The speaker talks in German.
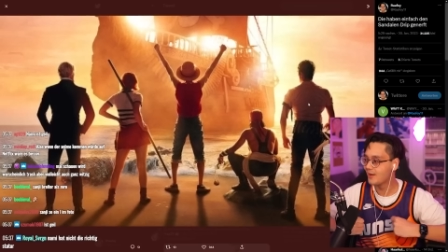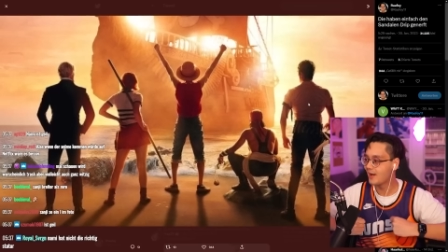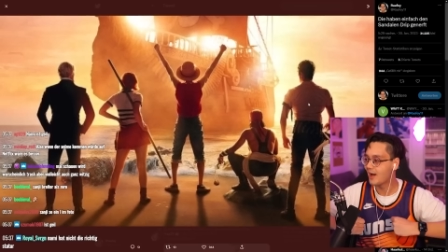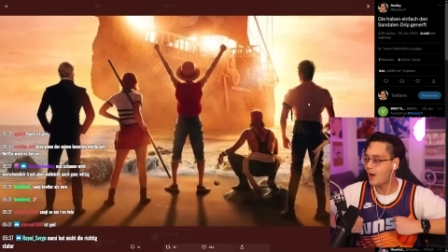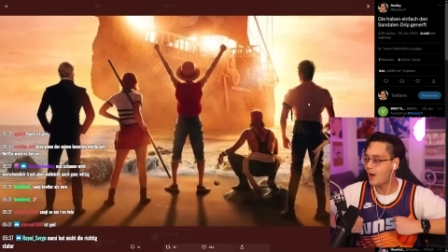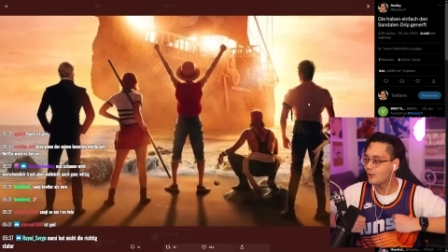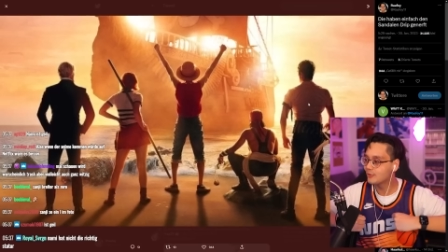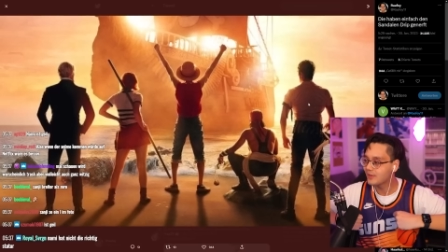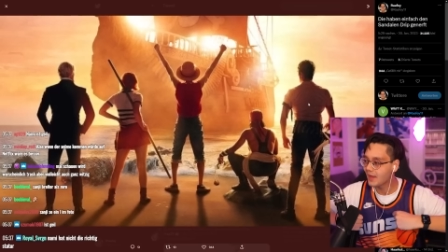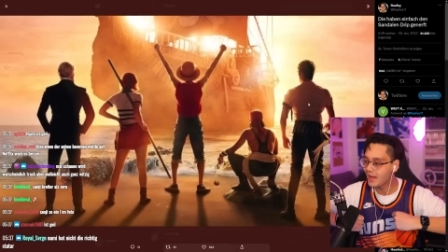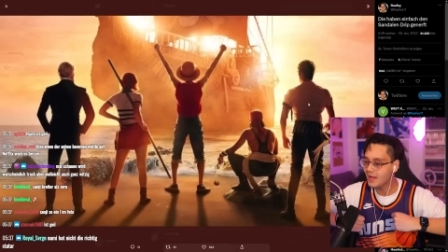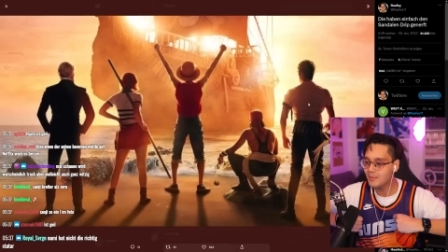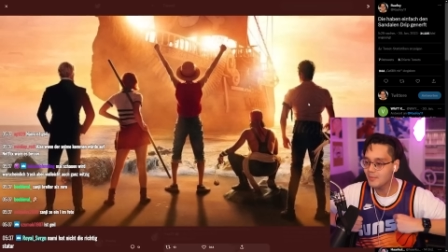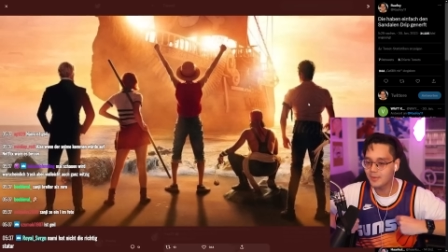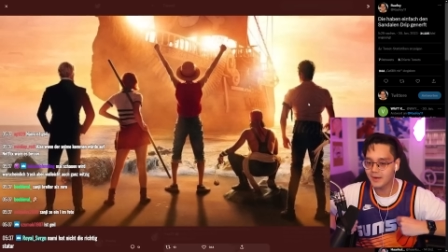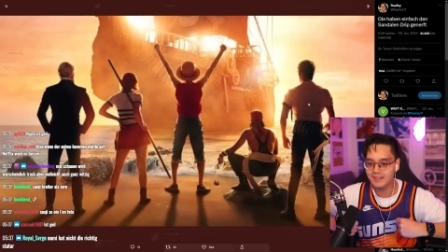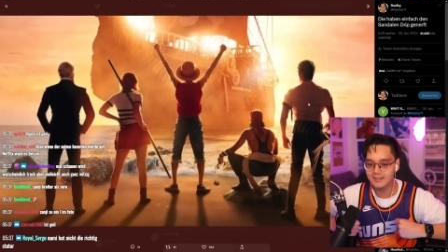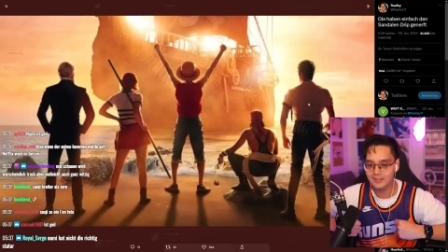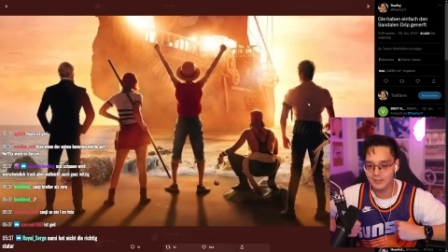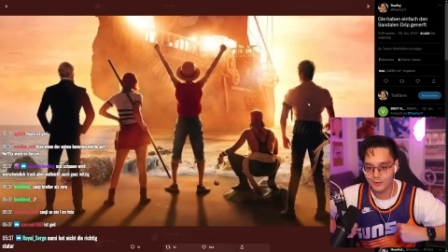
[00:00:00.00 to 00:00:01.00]
hauteng,
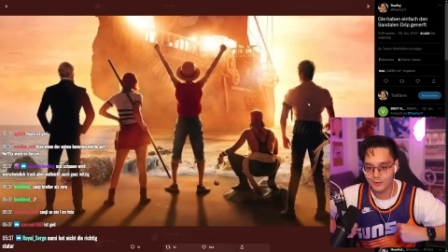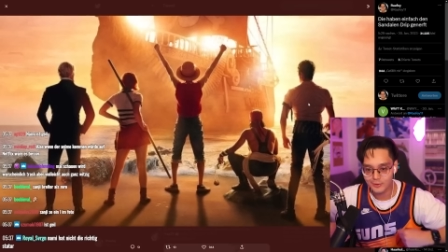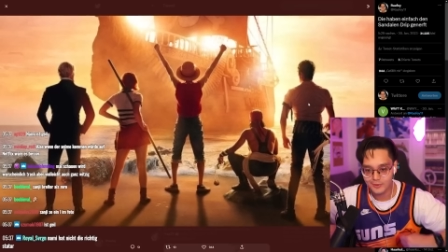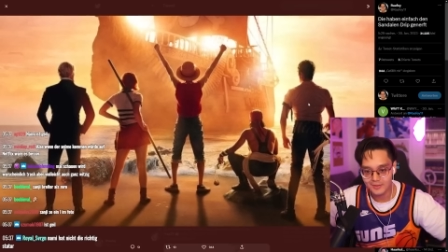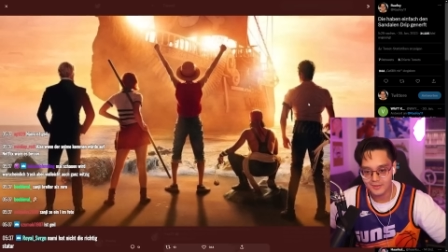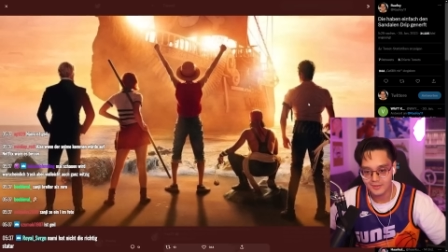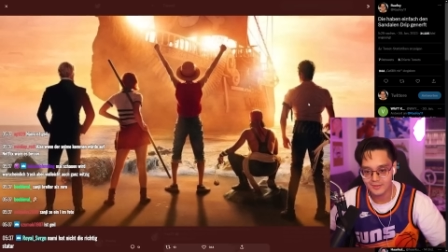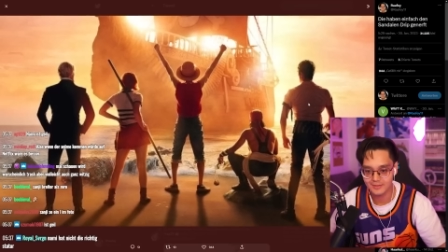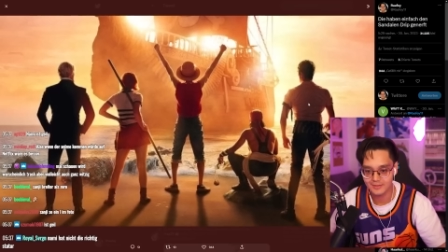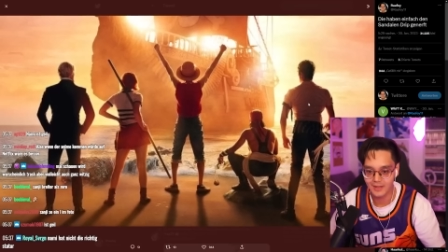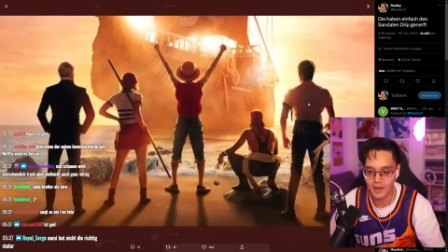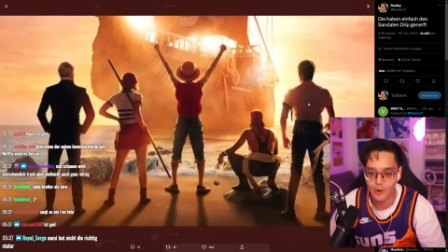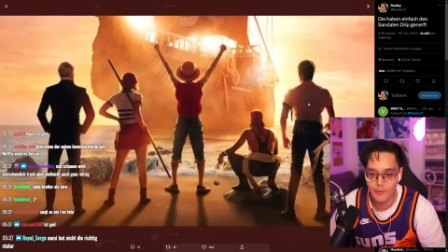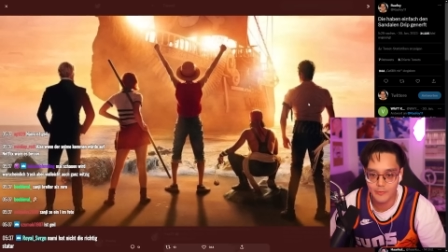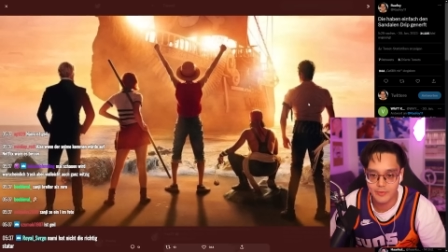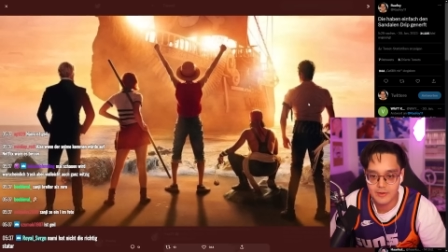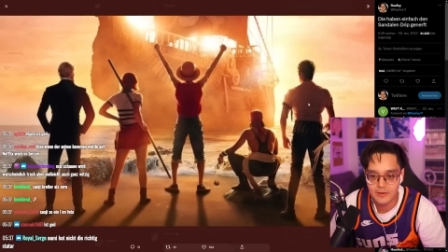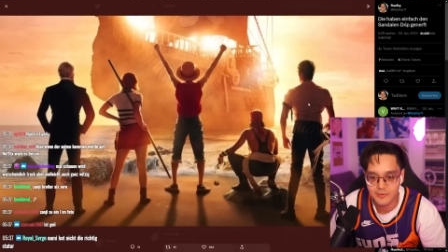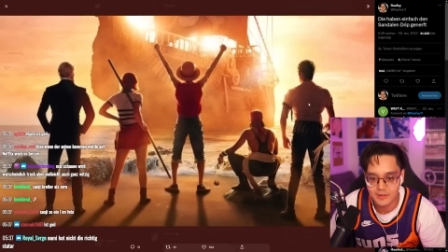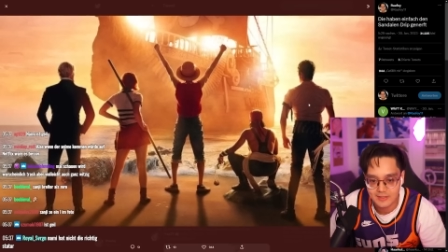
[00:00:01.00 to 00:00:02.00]
breite Rücken
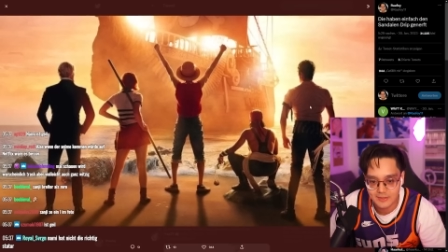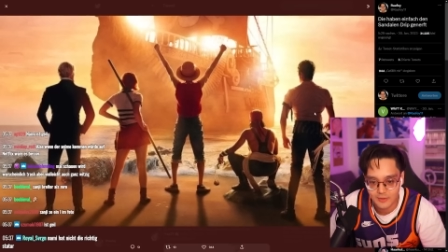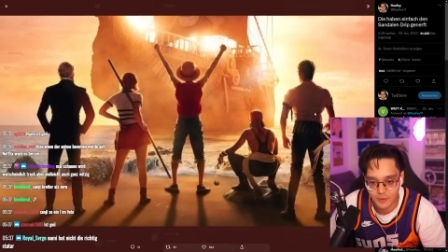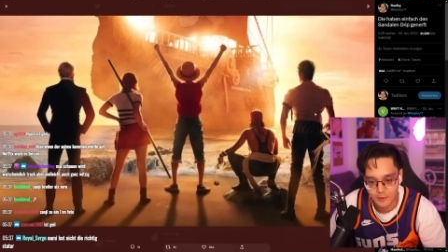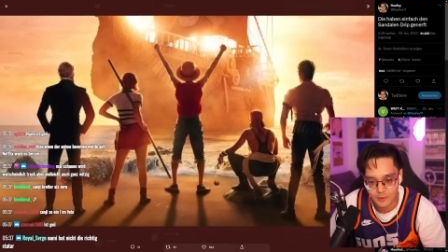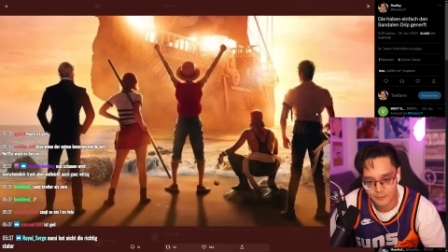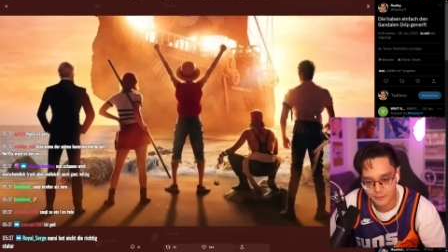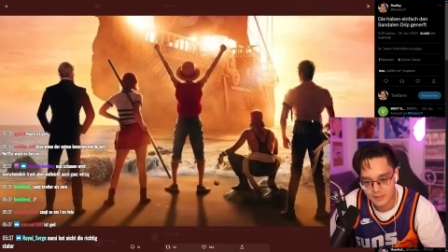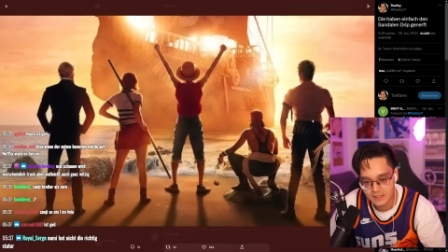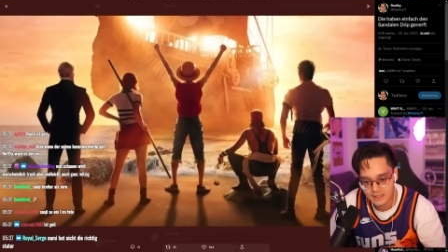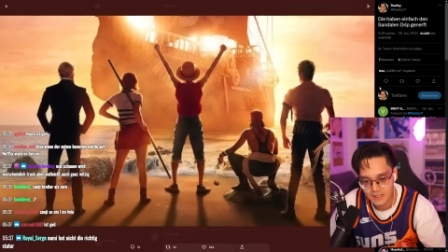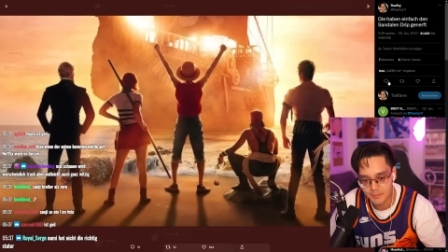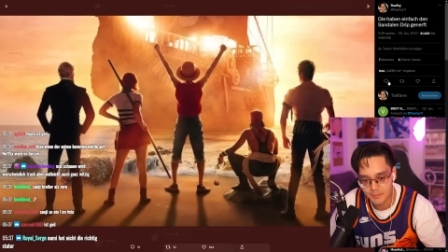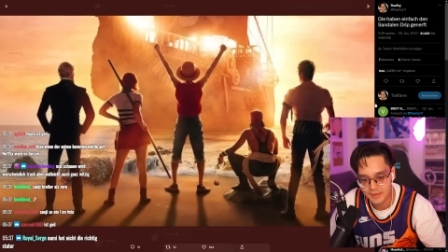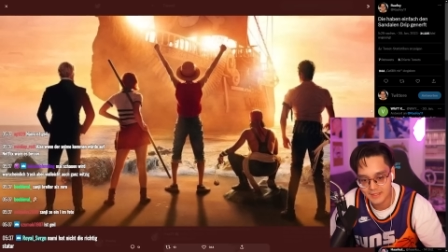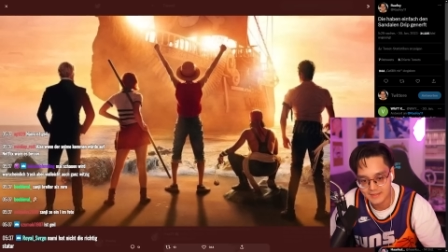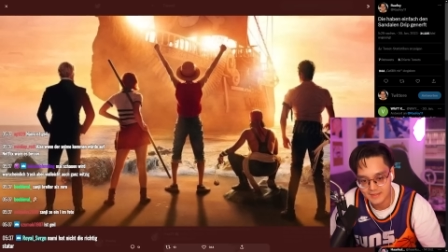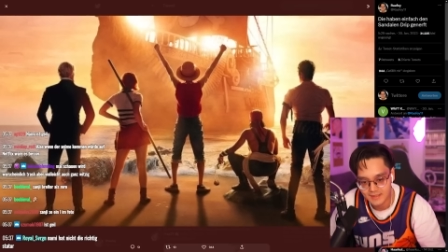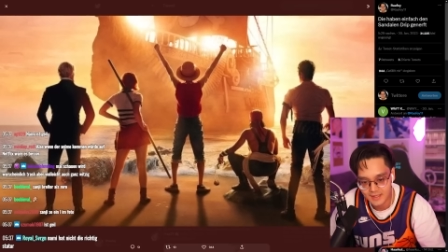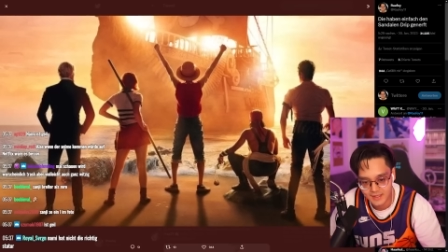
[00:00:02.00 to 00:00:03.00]
auf jeden Fall Zorro finde ich am
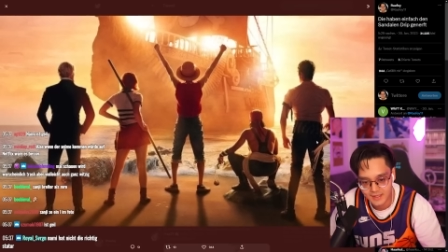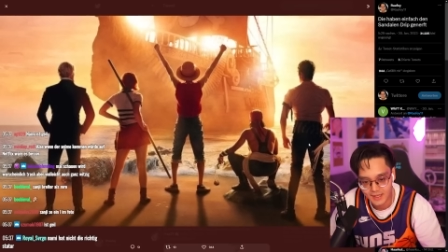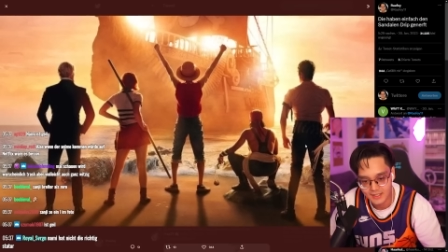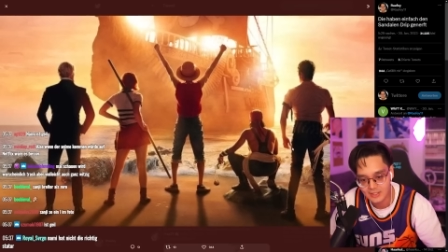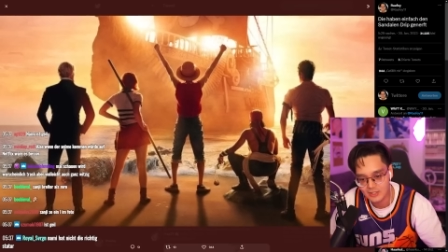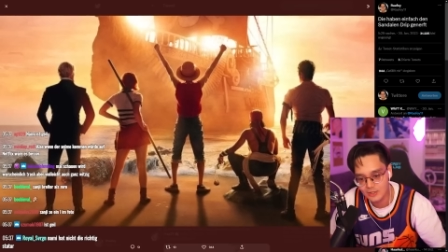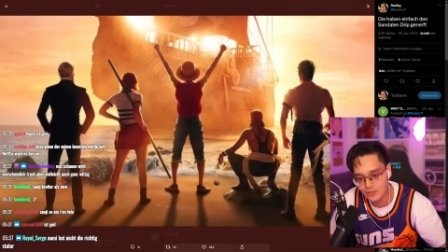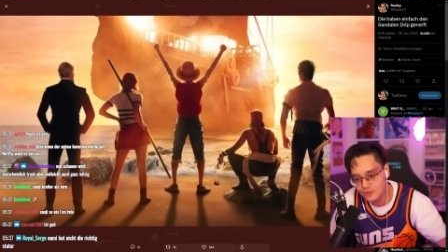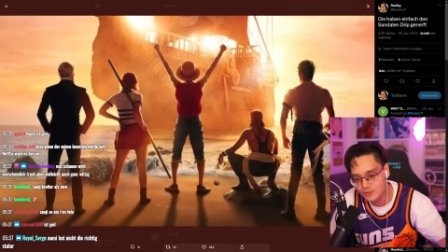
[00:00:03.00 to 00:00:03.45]
besten gecatcht.